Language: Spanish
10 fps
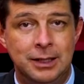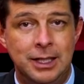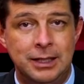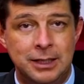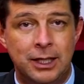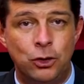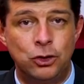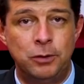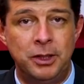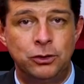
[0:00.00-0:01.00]
Este
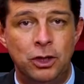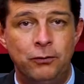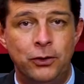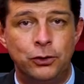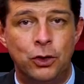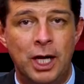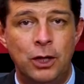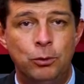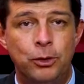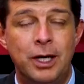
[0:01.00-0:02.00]
reconocimiento le fue
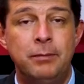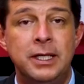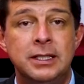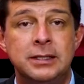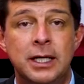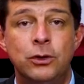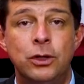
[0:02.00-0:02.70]
otorgado por el Ministerio de